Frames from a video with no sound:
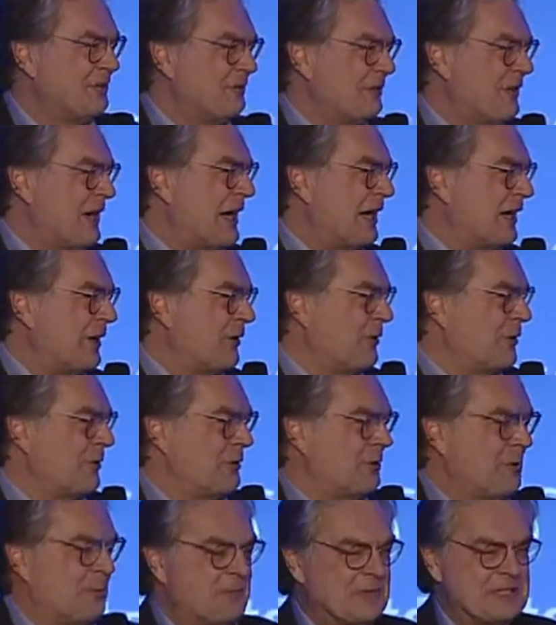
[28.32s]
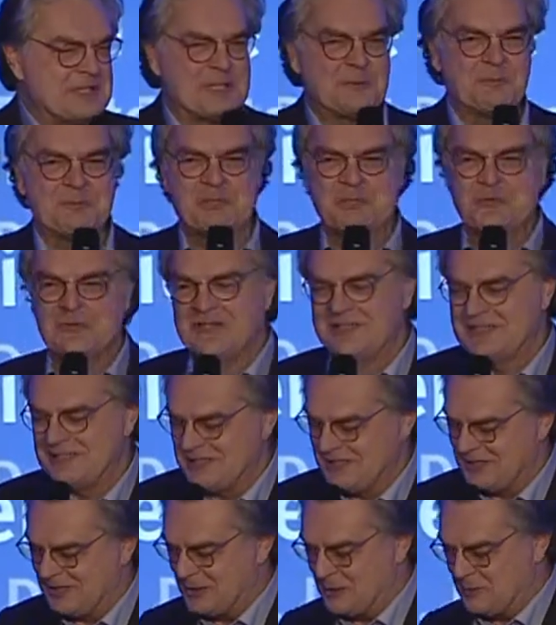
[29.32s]
fragen können, ob man sich beschwert hat.
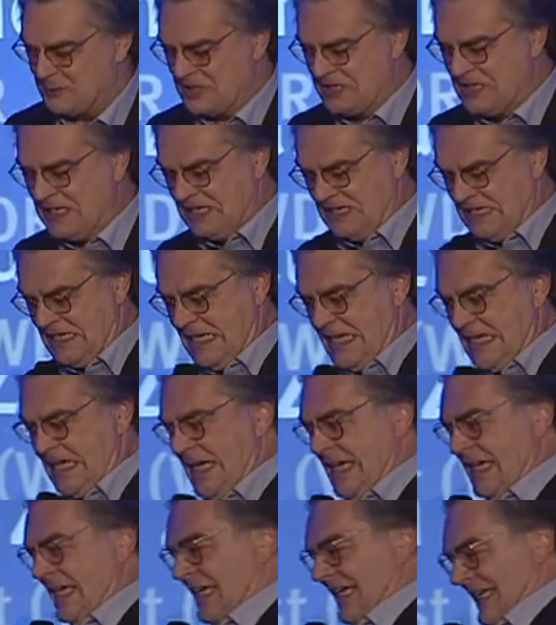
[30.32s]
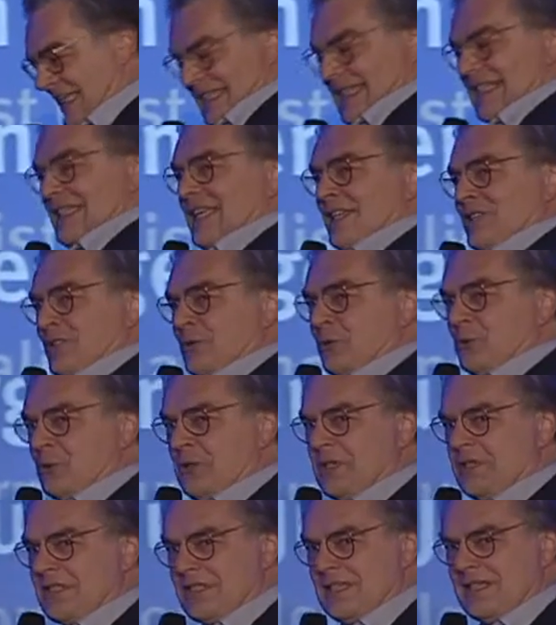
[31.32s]
Ich glaube nicht. Ist das jetzt ein
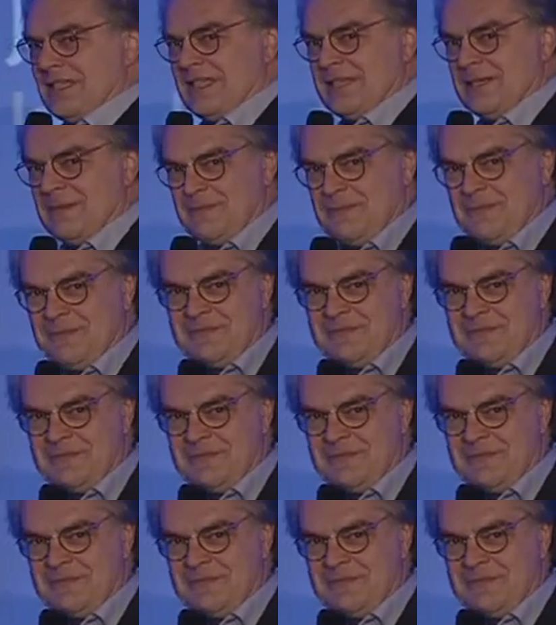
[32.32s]
gutes Zeichen?